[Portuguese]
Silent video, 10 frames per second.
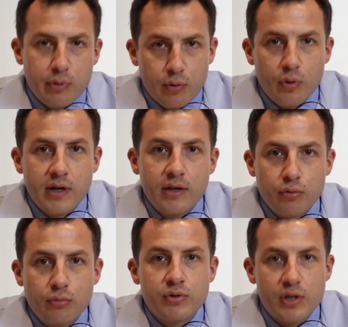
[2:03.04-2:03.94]

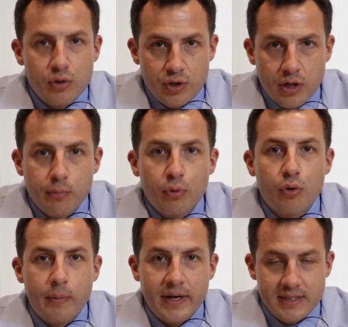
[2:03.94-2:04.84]
procurando um cirurgião
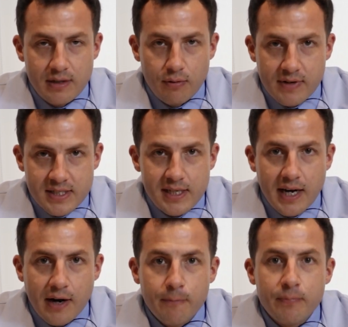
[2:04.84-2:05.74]

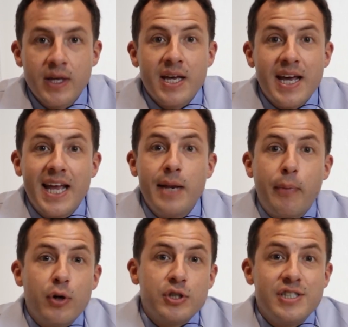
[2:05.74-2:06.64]
bucomaxilofacial, ele
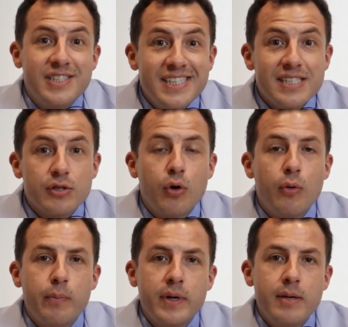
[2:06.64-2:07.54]
pode
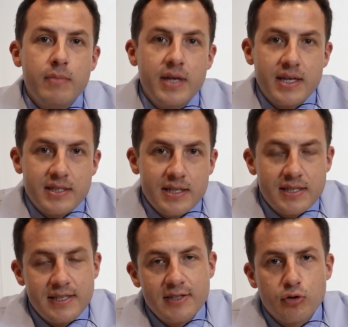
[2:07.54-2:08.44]
descomprimir esse
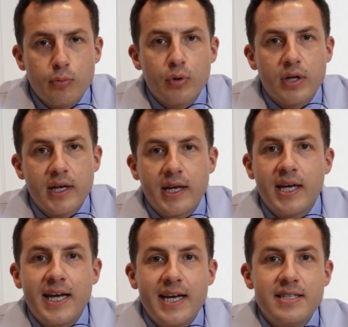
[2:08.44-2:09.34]
cisto, porque
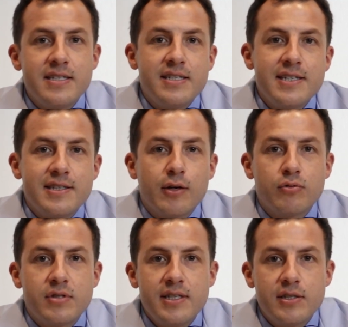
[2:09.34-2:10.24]
esse cisto é
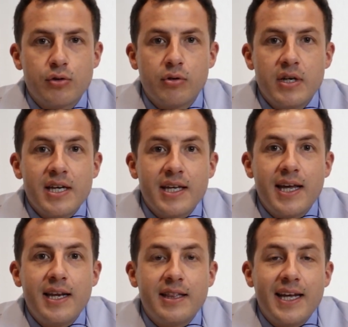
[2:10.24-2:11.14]
um cisto
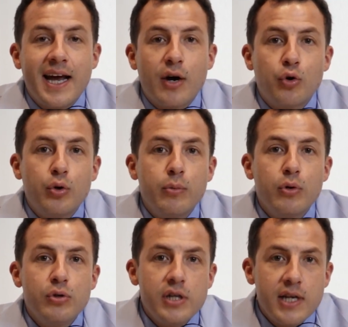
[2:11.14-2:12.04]
que ele tem
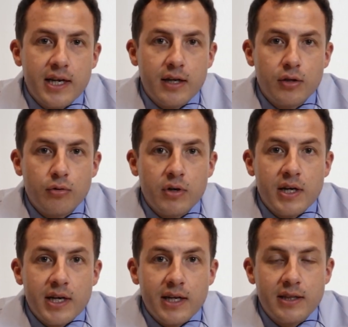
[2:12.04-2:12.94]
acúmulo de líquido.
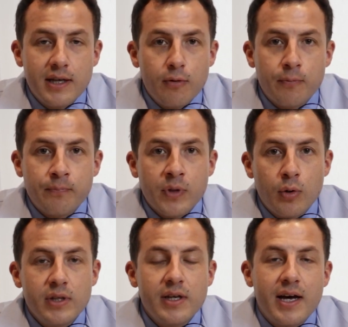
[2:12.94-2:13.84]
Então,
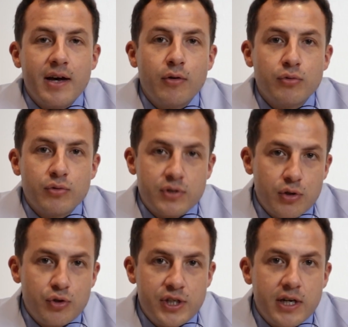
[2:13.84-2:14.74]
quando o
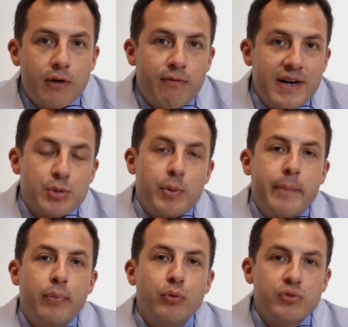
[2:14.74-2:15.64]
cirurgião faz uma
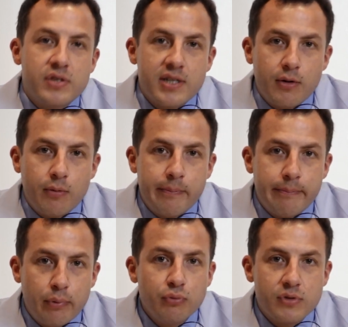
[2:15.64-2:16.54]
punção,
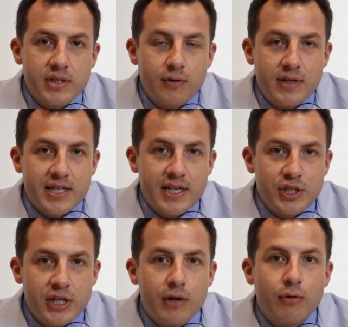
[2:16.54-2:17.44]
punção nessa
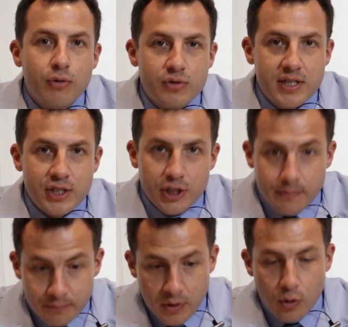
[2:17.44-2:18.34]
região, ou seja,
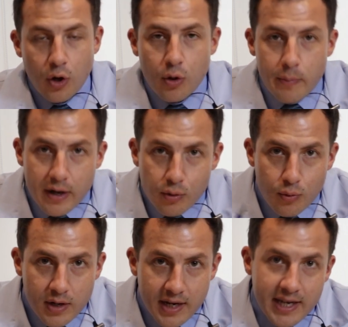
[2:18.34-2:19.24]
coloca uma
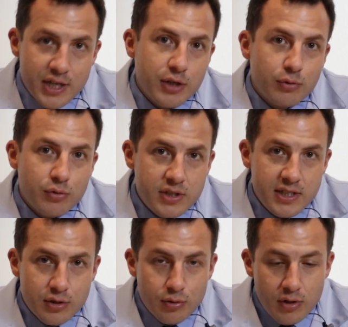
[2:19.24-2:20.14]
agulha na região do
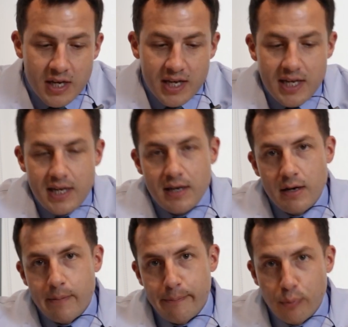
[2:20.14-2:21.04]
cisto e
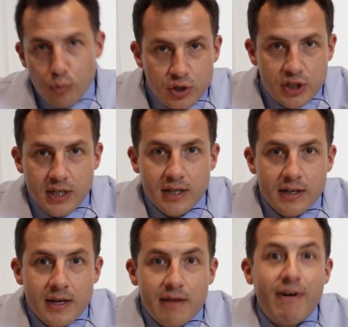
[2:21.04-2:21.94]
puxa,
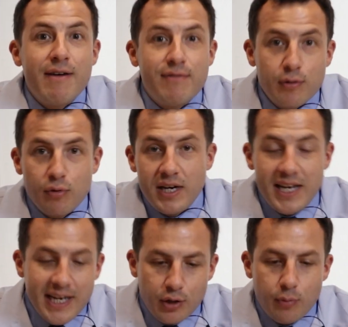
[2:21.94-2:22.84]
vai vir um
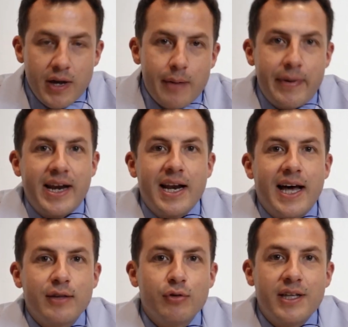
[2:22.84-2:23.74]
líquido meio
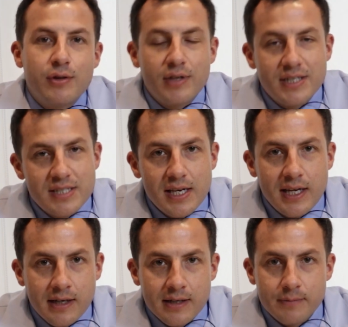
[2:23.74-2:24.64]
amarelado dentro da
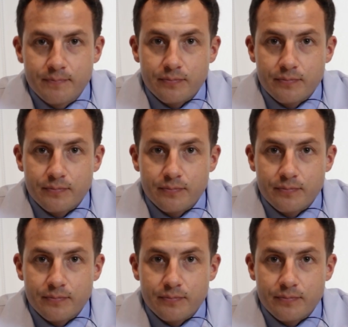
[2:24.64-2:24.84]
seringa.